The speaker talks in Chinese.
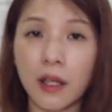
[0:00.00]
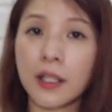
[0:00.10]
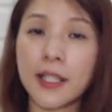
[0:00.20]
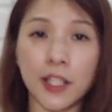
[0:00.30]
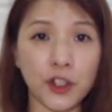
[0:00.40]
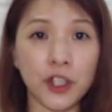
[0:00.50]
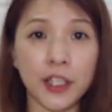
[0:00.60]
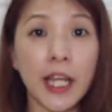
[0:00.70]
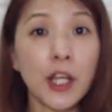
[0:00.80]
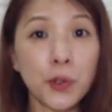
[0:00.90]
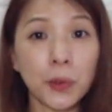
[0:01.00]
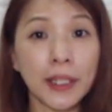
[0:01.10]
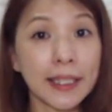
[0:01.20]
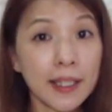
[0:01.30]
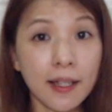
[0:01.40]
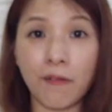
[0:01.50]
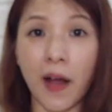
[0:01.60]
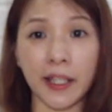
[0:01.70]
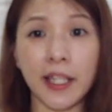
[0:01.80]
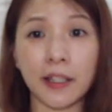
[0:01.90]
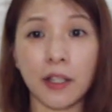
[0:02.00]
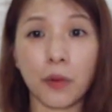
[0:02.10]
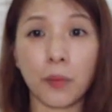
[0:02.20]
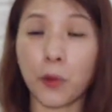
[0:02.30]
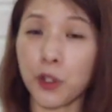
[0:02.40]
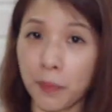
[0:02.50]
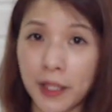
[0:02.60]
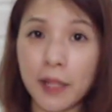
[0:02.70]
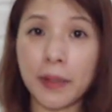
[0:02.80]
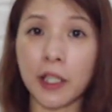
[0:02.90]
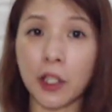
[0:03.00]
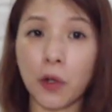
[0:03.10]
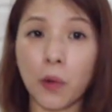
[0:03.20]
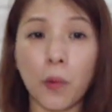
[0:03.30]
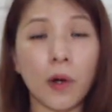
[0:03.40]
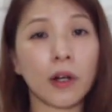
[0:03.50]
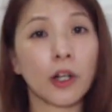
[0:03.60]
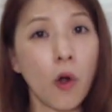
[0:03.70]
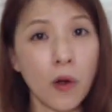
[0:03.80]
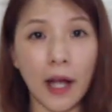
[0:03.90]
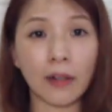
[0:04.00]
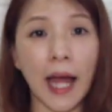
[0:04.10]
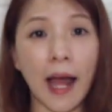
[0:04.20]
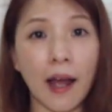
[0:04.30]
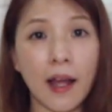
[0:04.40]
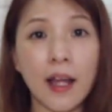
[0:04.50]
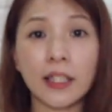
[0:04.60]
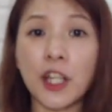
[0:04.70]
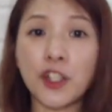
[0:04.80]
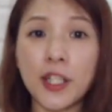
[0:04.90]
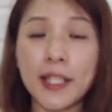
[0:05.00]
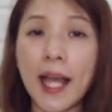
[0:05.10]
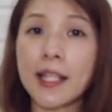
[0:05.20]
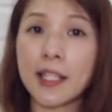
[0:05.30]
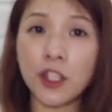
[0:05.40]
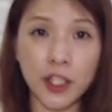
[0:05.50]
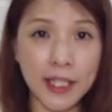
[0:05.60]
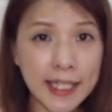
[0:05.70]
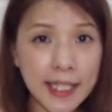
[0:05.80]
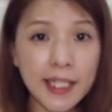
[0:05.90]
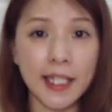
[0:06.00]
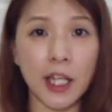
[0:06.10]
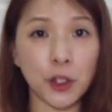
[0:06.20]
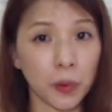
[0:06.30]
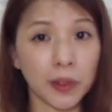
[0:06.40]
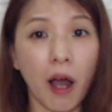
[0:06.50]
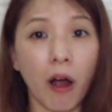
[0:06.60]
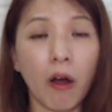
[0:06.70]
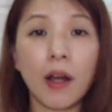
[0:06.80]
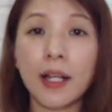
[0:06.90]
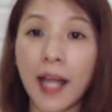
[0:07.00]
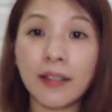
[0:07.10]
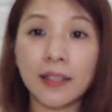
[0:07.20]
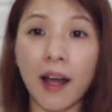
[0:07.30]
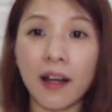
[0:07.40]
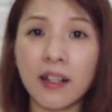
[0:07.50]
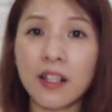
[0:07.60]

其实，耶稣的第一个反应不是批评或控告他，那是在四十七节说道：“看呐，